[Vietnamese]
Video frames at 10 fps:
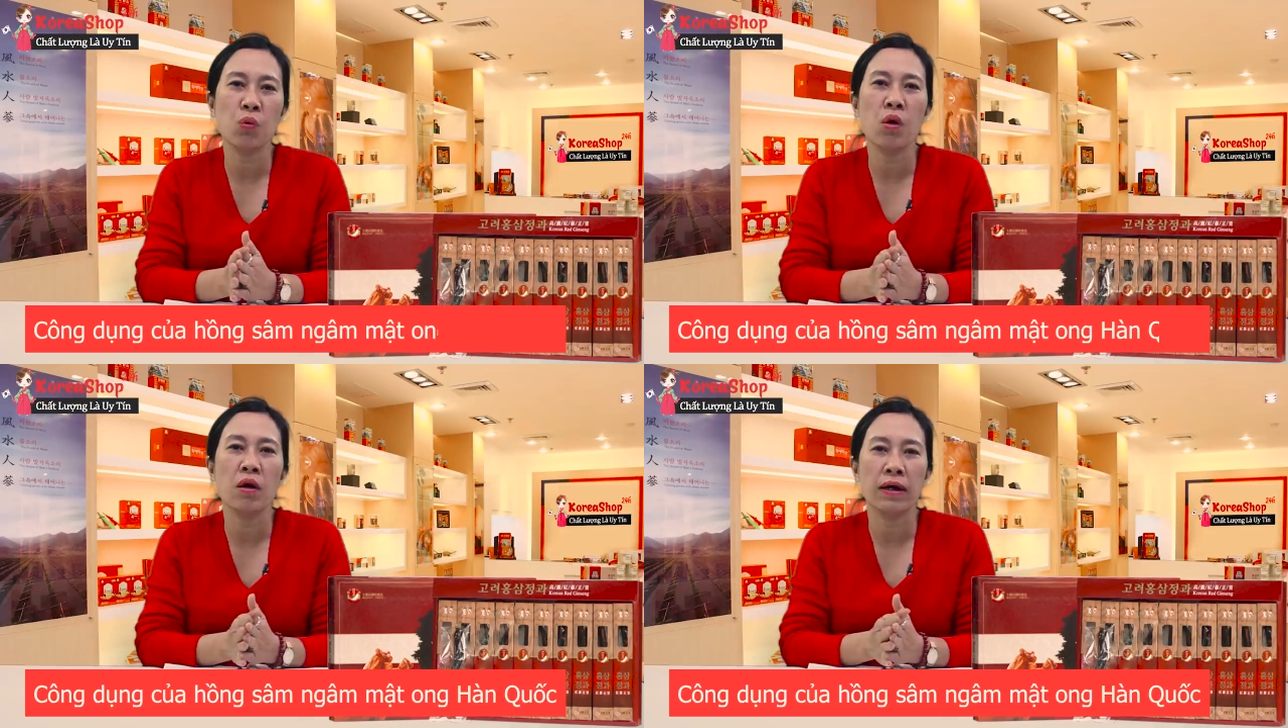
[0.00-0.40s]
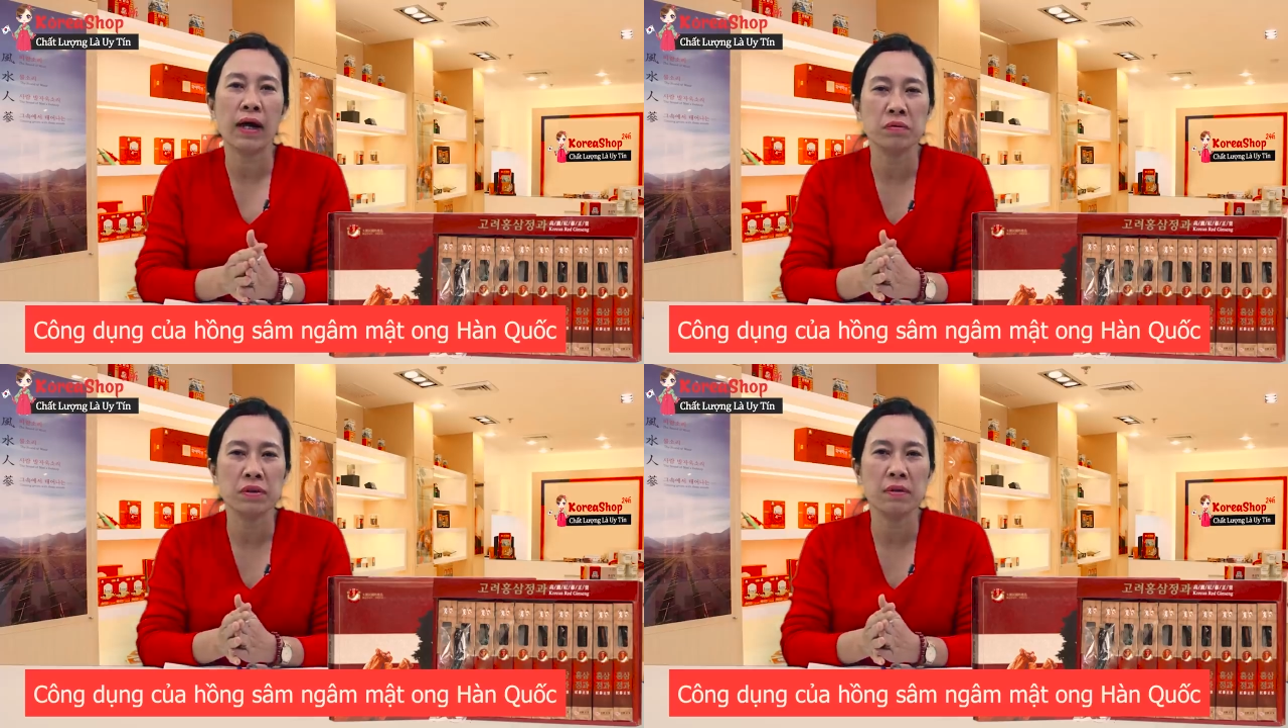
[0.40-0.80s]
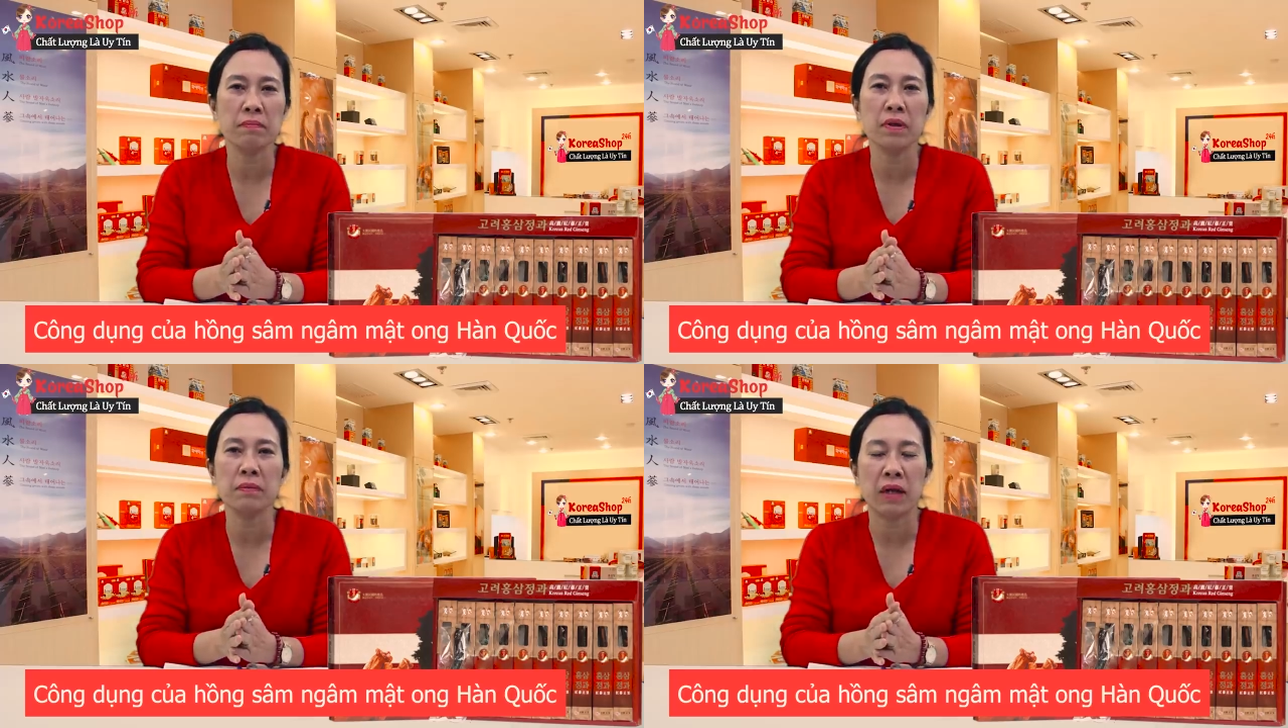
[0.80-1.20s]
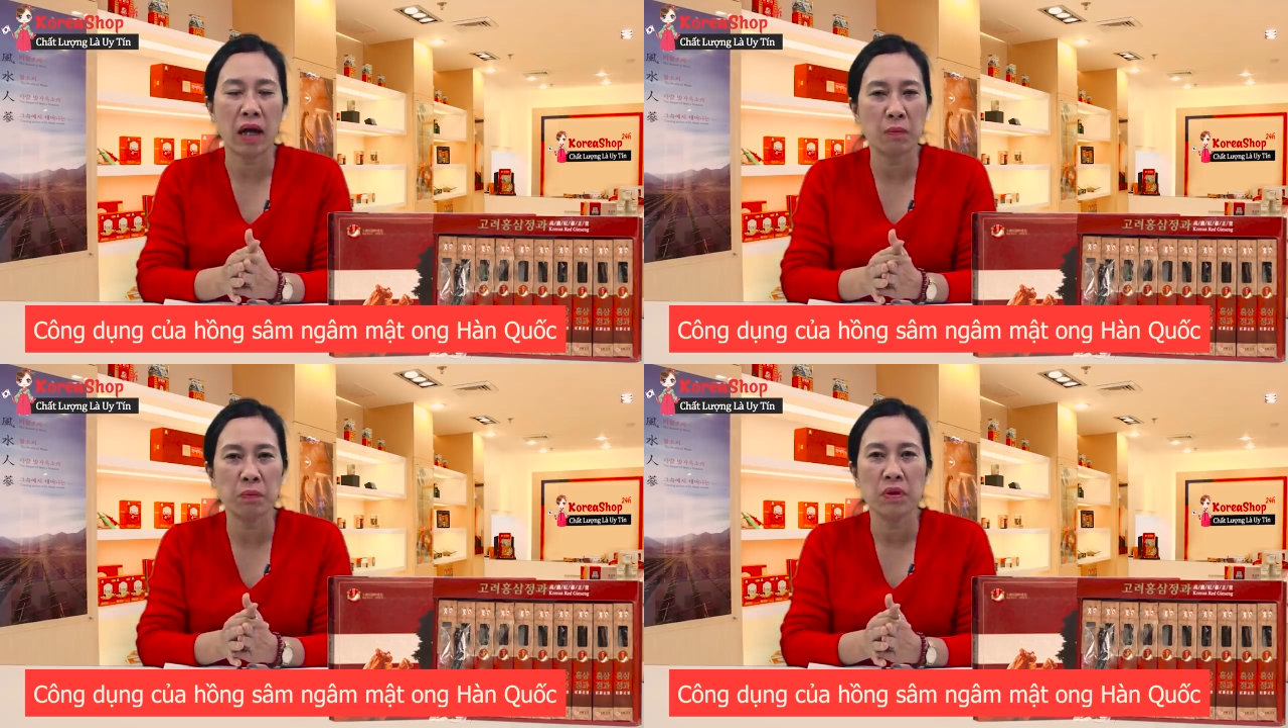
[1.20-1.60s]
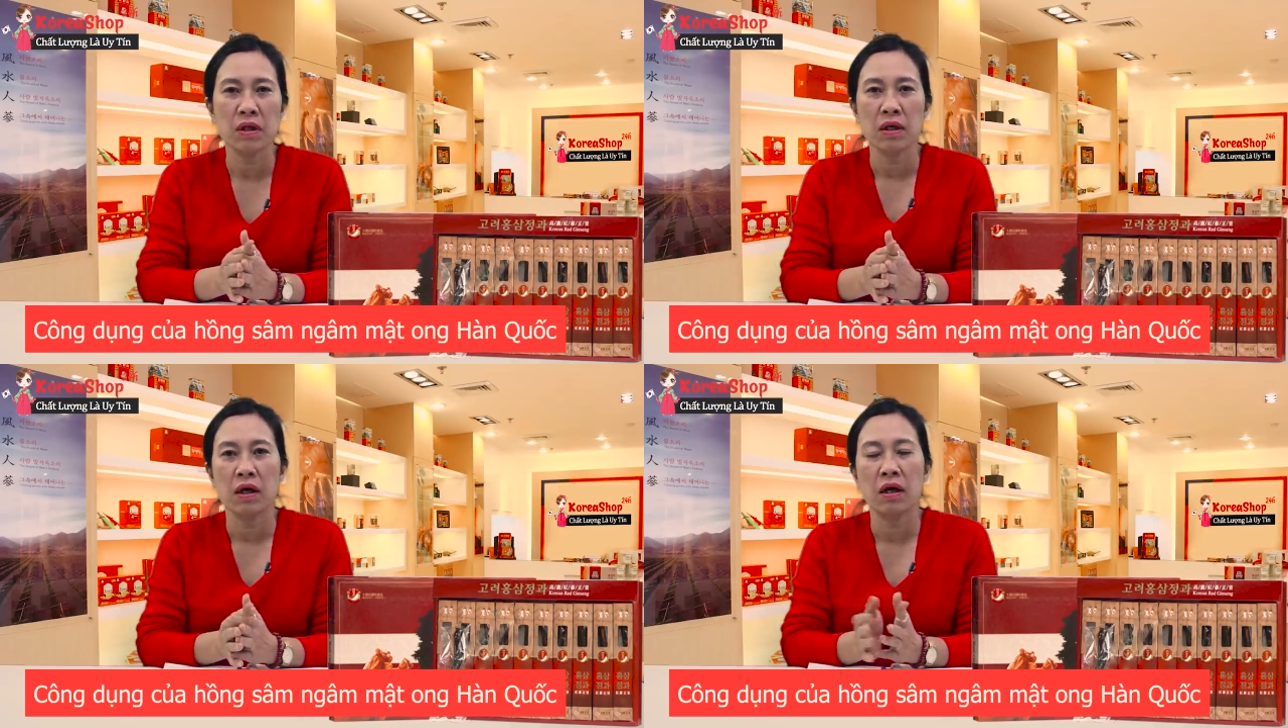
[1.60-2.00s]
của hồng sâm ngâm mật ong
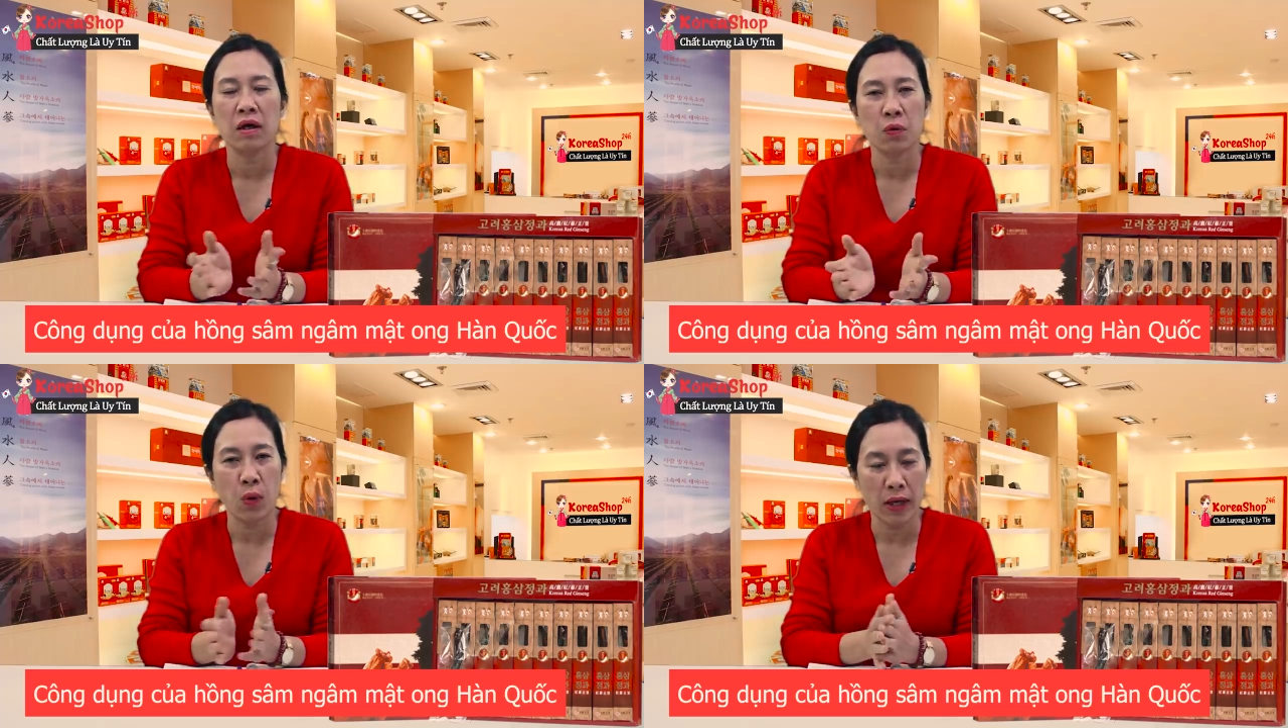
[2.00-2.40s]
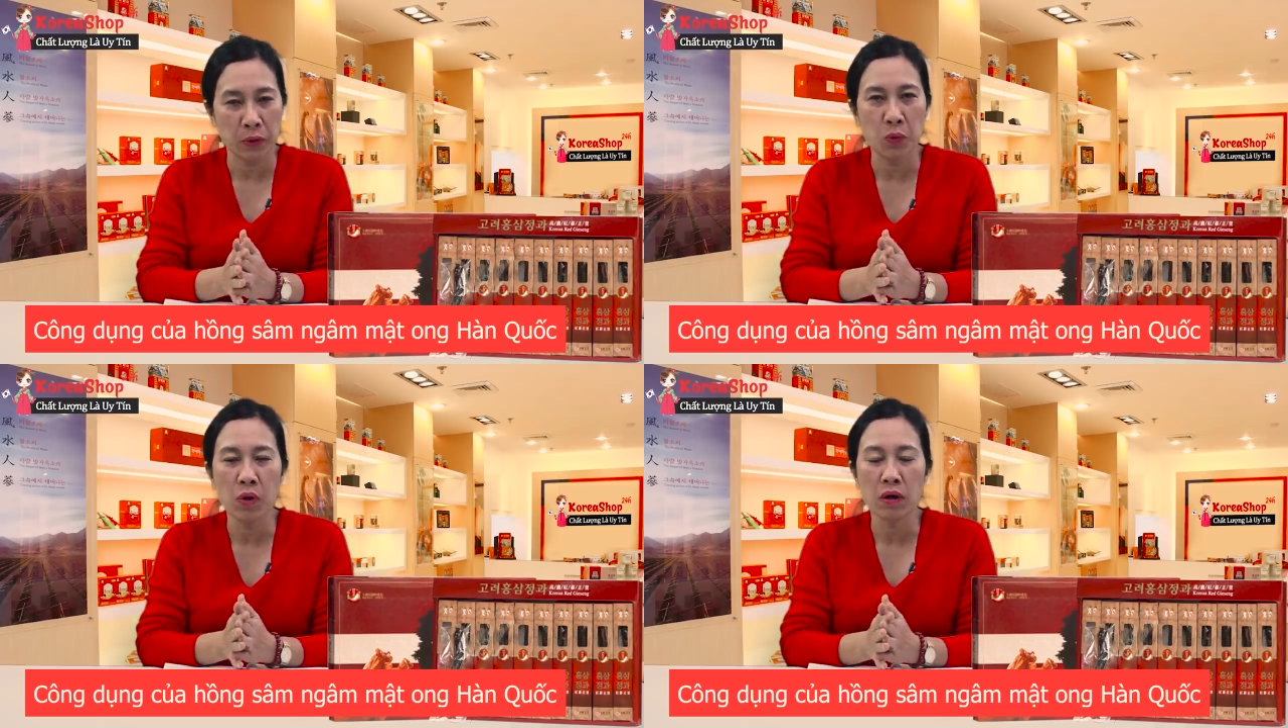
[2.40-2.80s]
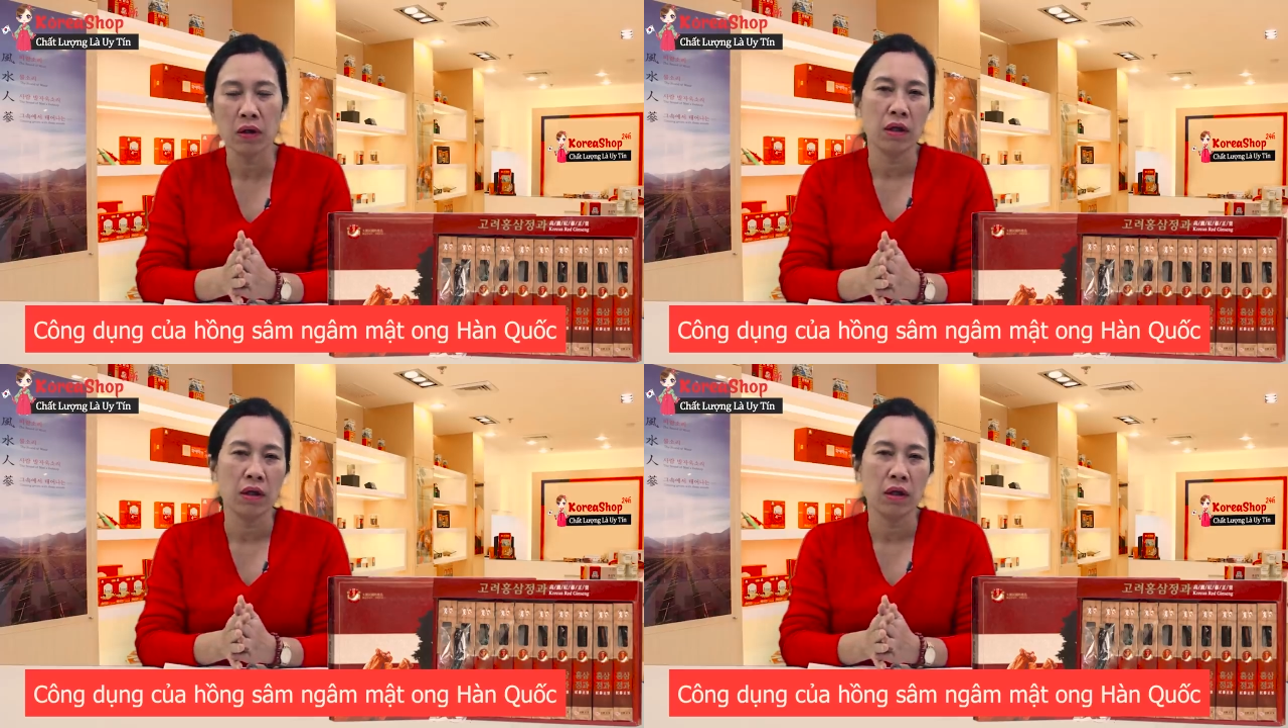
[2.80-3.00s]
của Hàn Quốc.